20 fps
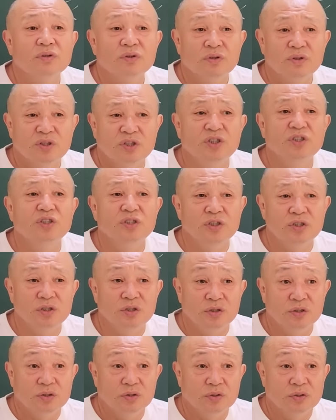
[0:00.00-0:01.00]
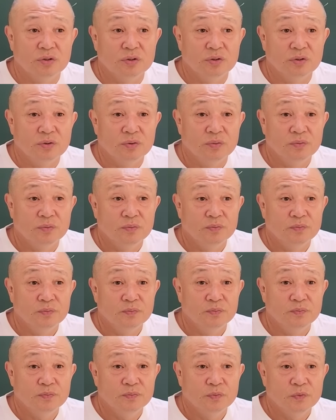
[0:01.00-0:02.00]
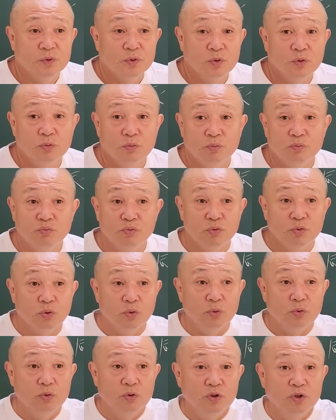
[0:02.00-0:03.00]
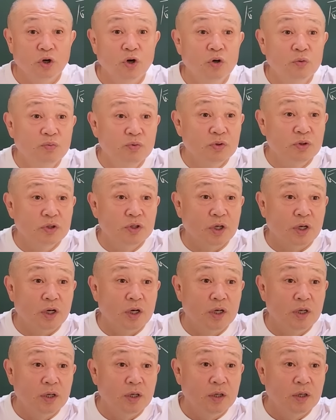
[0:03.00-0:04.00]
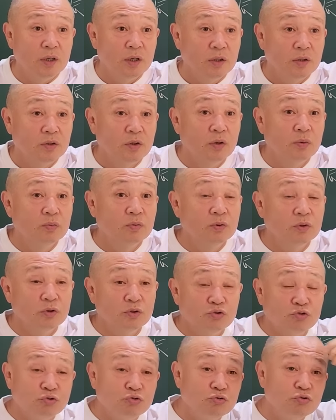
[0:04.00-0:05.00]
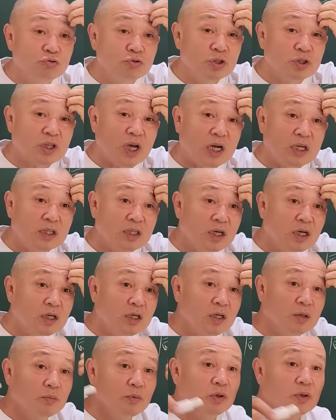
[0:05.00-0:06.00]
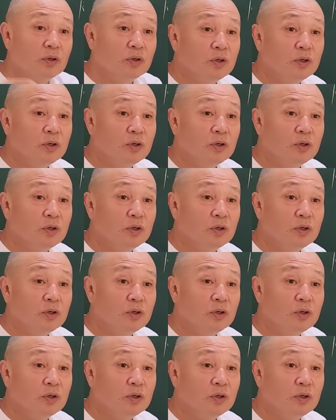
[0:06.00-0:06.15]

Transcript: 기질이 있는 거지. 그리고 무토는 넓은 거잖아요. 넓은 건데 중국이 상징하는 게 뭐예요?